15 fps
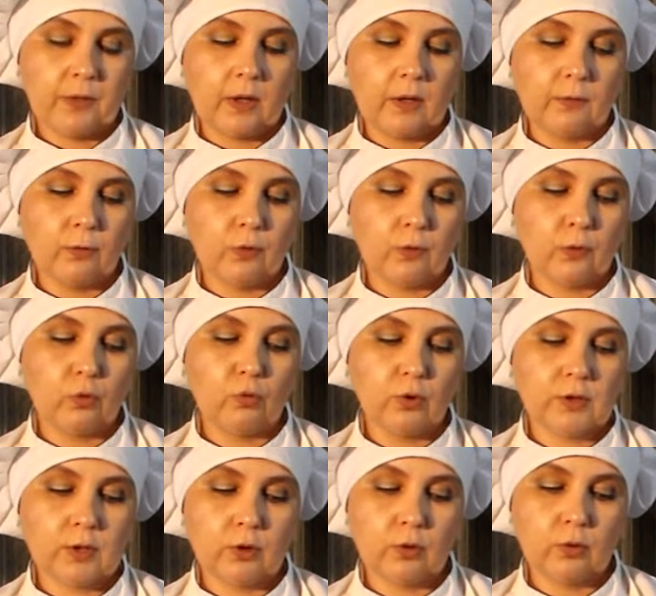э,
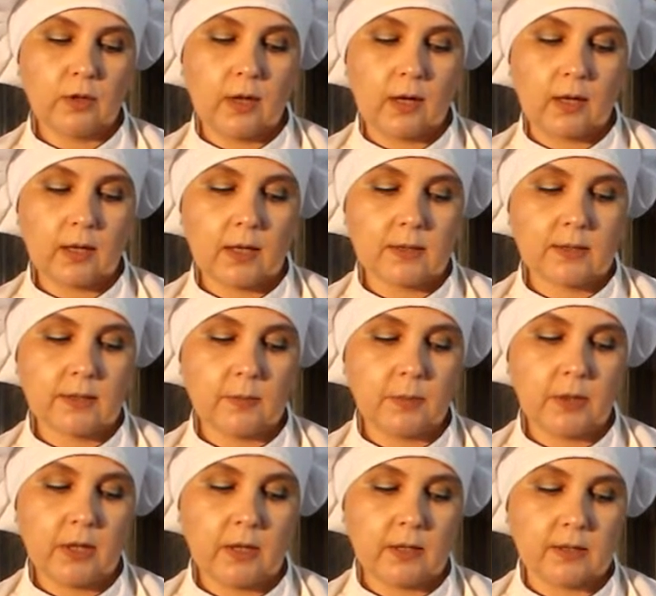входит туда красный
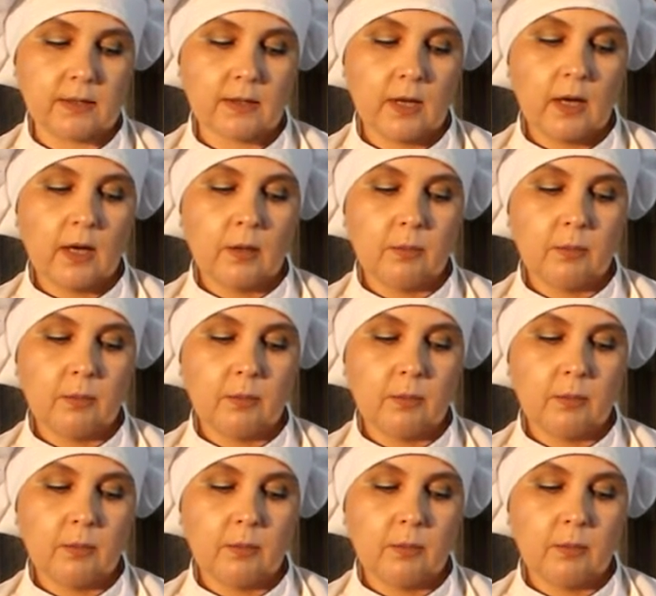перец,